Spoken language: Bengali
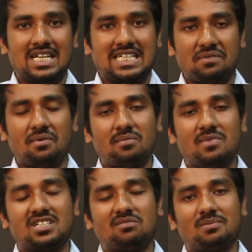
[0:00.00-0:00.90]
সেভাবে
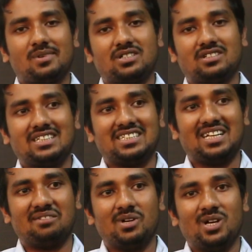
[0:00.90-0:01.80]
মেন্টাল প্রিপারেশন
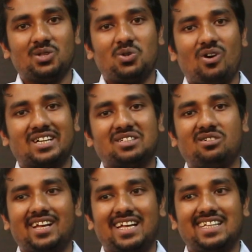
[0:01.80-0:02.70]
নিচ্ছিলাম তো হঠাৎ
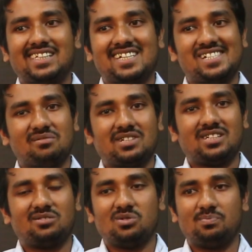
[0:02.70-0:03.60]
করে একদিন
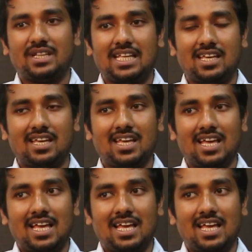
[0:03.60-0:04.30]
ক্রিয়েটিভিটির গ্রুপে দেখি